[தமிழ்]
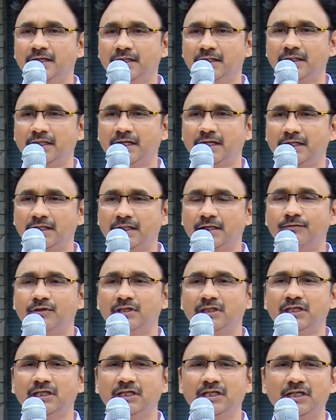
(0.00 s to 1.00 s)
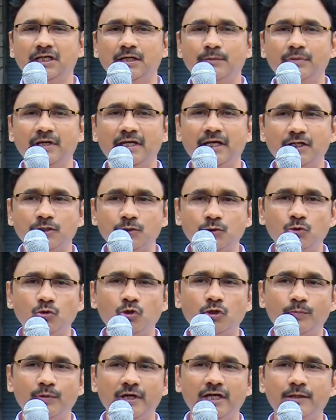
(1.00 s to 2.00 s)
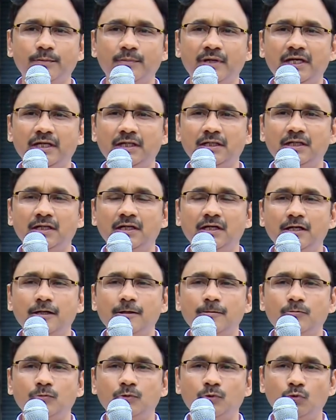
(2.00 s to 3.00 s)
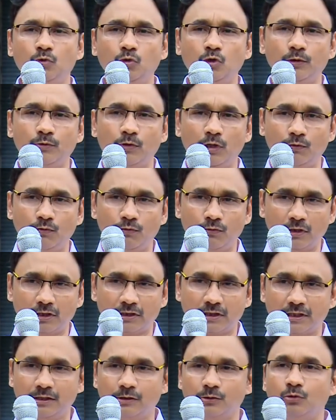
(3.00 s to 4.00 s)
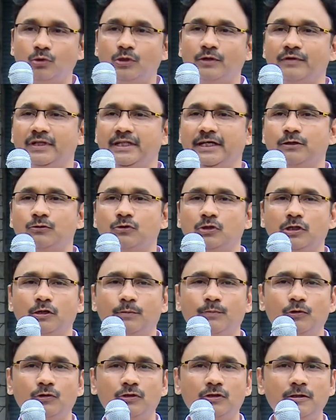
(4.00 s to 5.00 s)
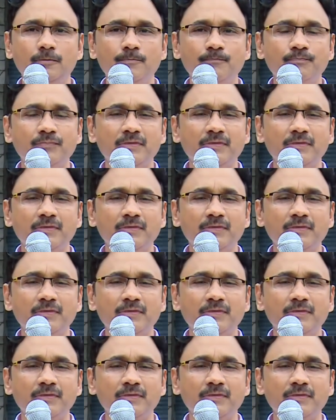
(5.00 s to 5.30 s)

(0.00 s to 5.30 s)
இந்த இதை வந்து நம்ம எட்நூறு பேருமே நூறு ஒவ்வொருத்தருக்கும் நூறு விதையை கொடுக்க போகிறோம்